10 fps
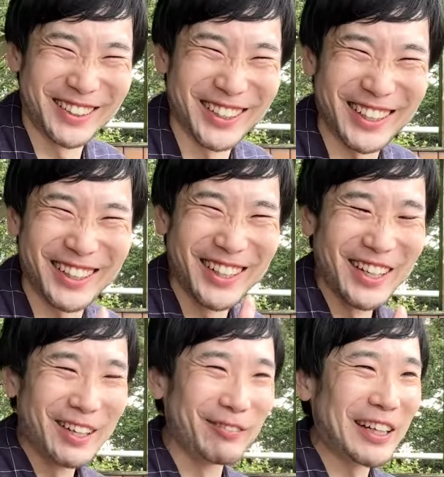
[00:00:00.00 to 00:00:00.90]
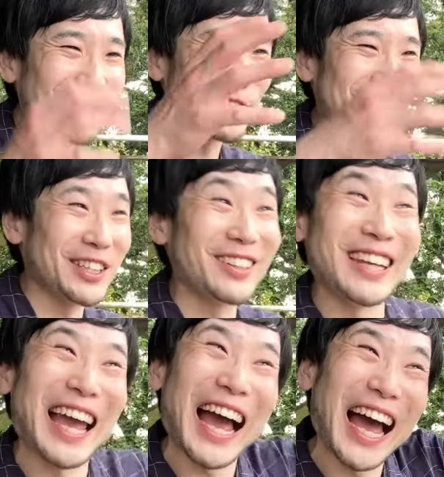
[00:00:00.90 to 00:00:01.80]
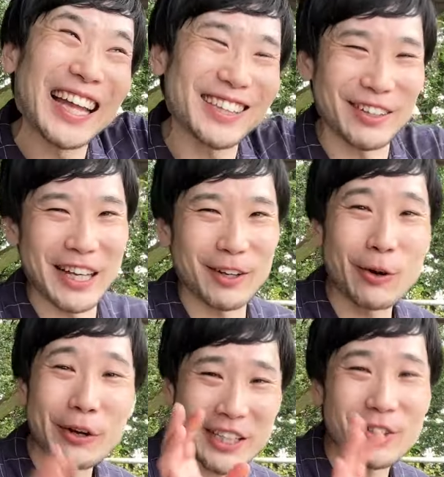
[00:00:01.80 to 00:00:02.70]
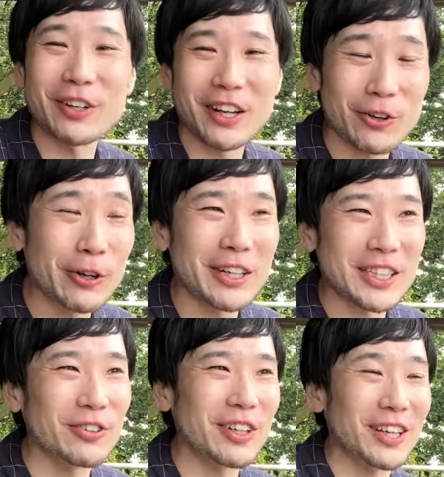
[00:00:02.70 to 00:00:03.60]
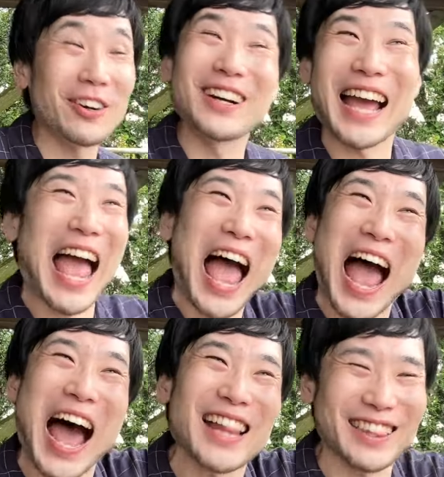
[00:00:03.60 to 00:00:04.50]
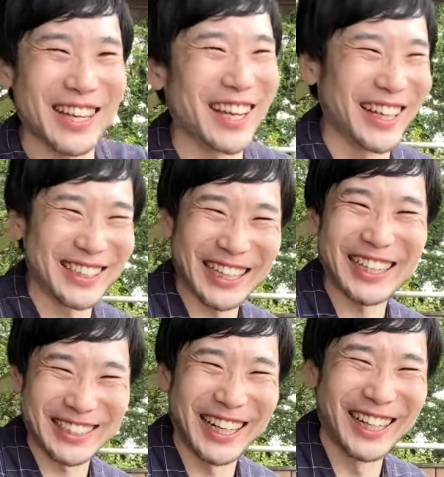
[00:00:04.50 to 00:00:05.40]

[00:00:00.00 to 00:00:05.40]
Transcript: 俺の窓越しにってだから声は聞こえない声は聞こえないけどってやっててさ